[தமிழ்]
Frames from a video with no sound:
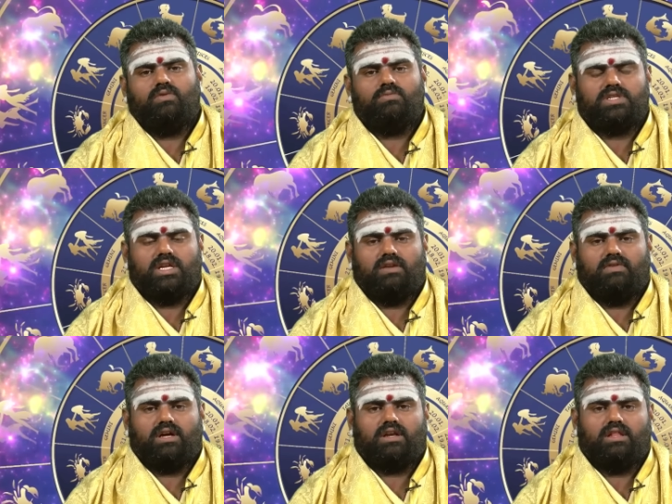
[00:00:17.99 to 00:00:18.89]
ஓம் ஸ்ரீ
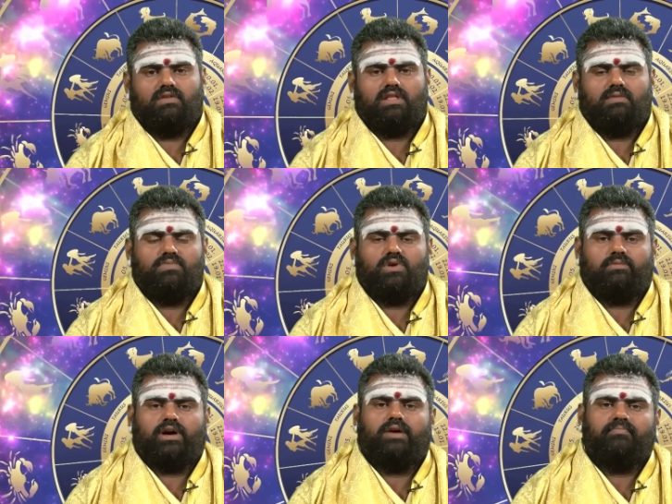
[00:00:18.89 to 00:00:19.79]
நவகிரக தேவதாபியோ
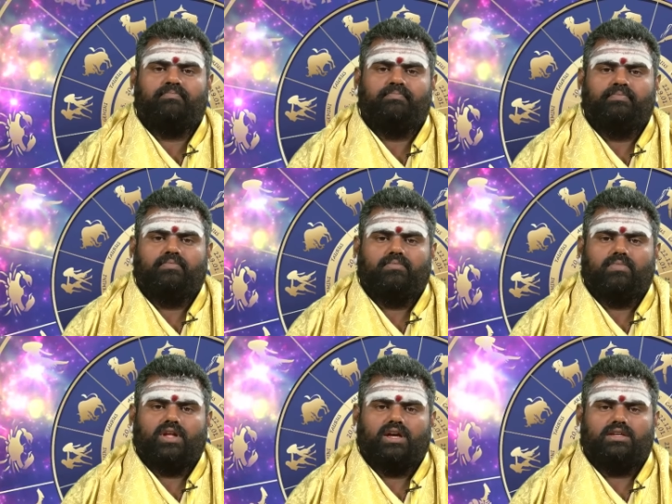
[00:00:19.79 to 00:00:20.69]
நம
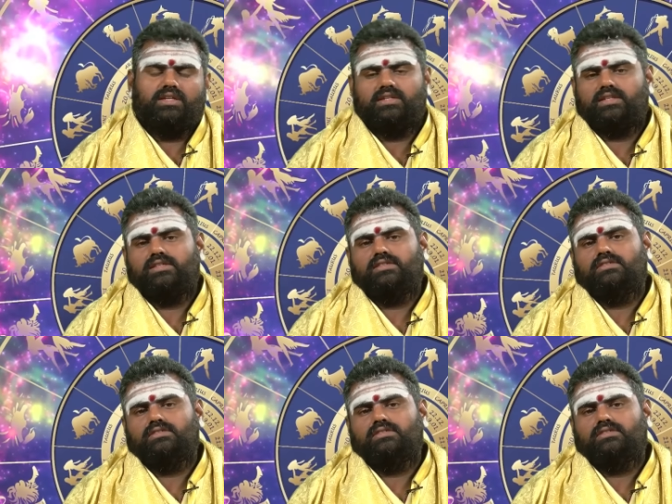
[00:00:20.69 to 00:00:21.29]
இன்று